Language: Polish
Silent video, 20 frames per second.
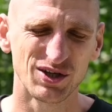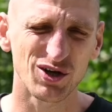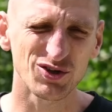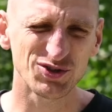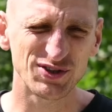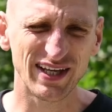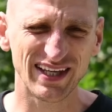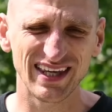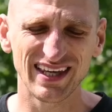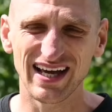
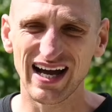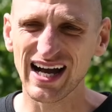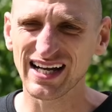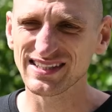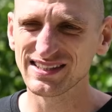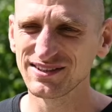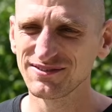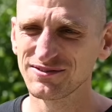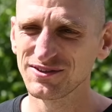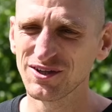Koszt takiej
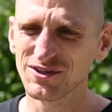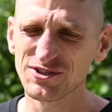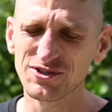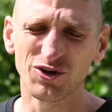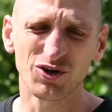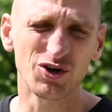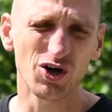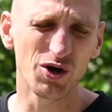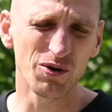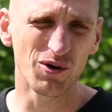akcji
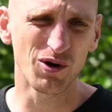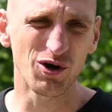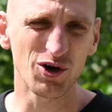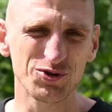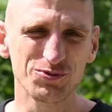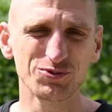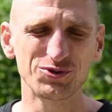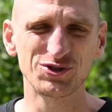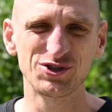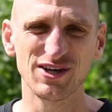wynosi około
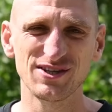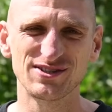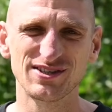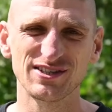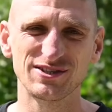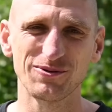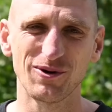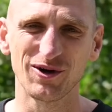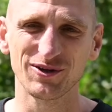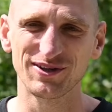8
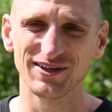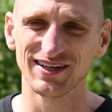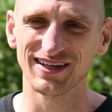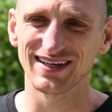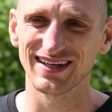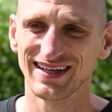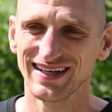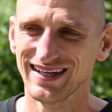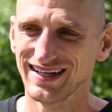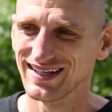tysięcy
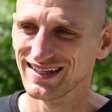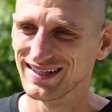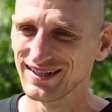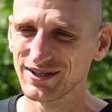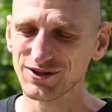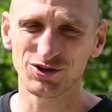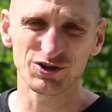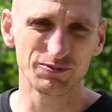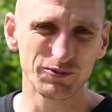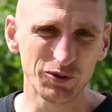złotych.
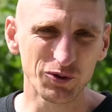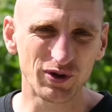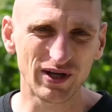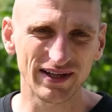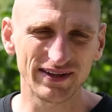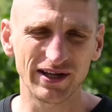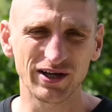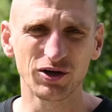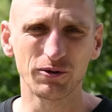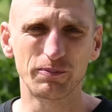
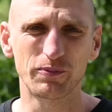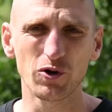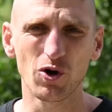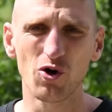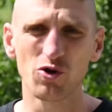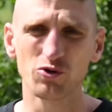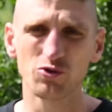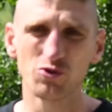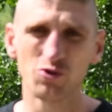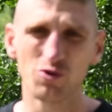Rozbiórka tego
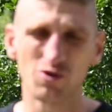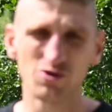progu